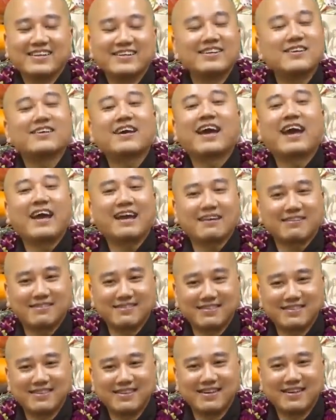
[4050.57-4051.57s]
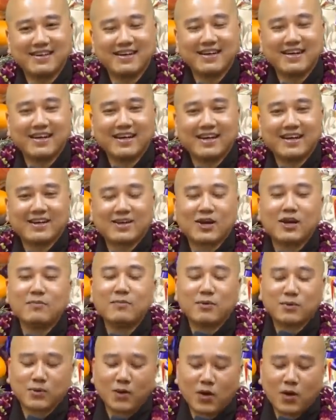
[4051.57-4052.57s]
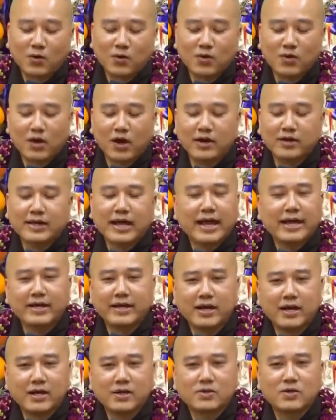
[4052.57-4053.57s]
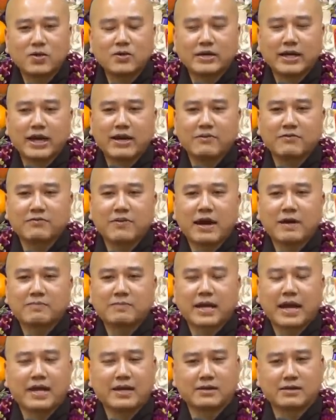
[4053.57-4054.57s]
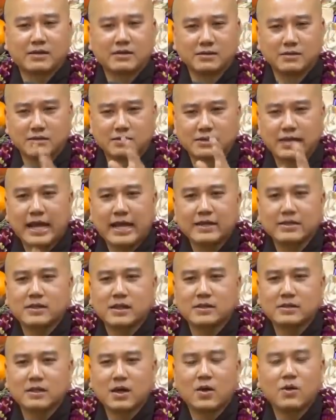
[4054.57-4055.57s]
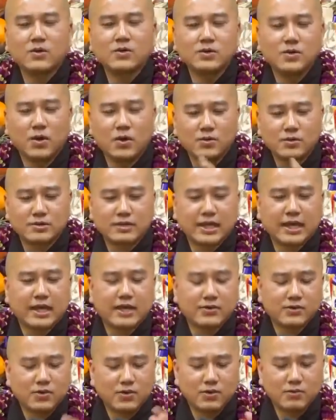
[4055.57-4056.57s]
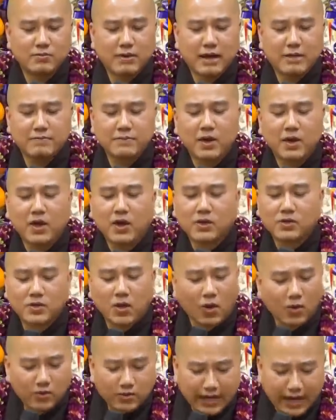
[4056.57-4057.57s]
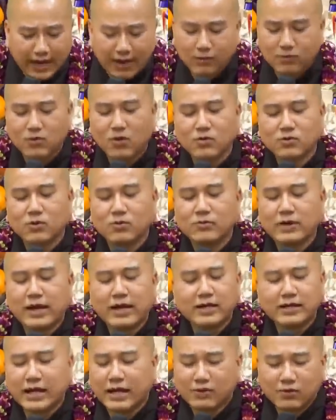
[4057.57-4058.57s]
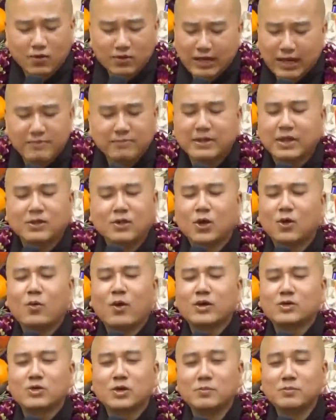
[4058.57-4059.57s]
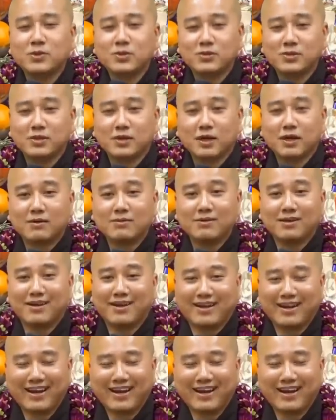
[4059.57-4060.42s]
Nó khác. Có một cô cũng hỏi thầy ơi con nghe pháp thầy từ sáng tới tối, vô xe vô bếp, chỗ nào con cũng ấy, vậy con đem thầy vô washroom luôn được không?